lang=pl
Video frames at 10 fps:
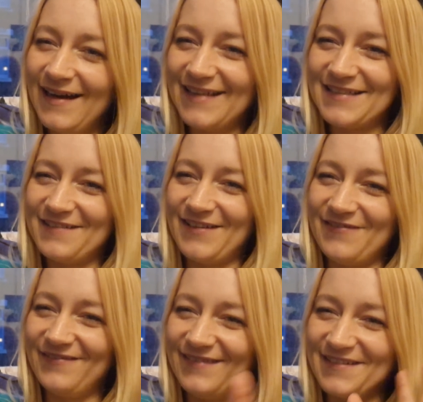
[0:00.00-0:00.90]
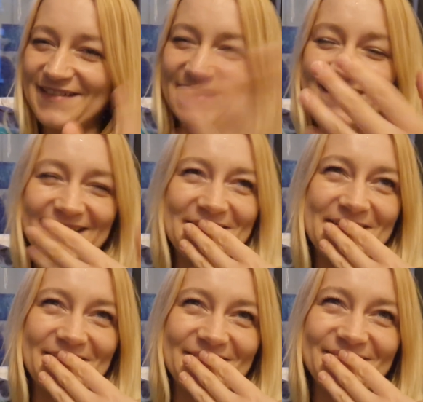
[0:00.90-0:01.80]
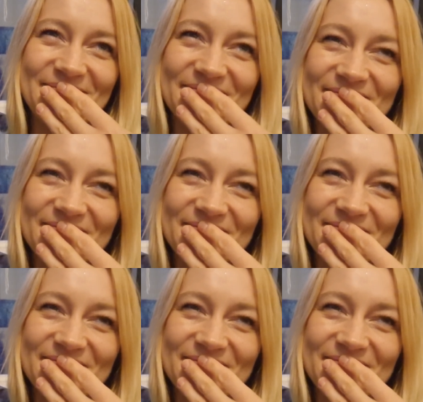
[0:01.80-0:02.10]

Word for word: a się Wam rozgadałam.